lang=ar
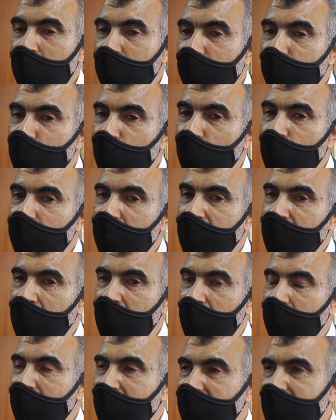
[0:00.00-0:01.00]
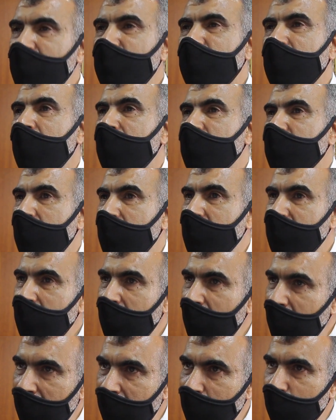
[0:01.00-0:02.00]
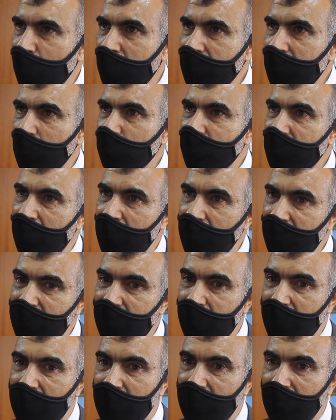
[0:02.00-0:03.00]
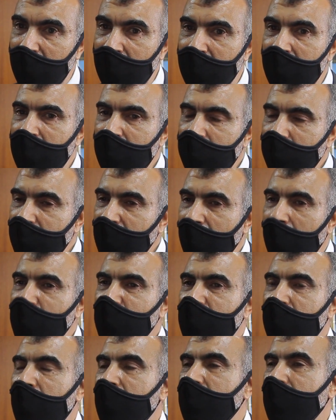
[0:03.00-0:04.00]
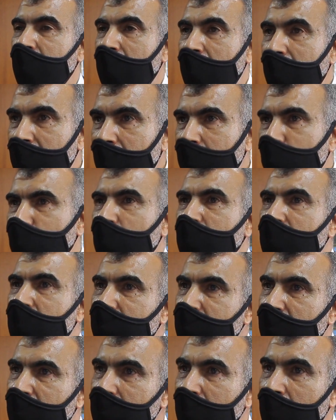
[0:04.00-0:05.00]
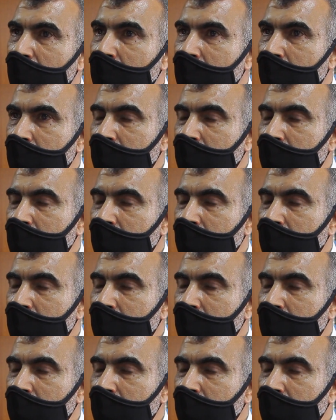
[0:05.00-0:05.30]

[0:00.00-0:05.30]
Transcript: بدون ما كيعمل حتى شي حاجه لصالح المواطن وصالح الساكنه من اجل ان هذا المركب هذا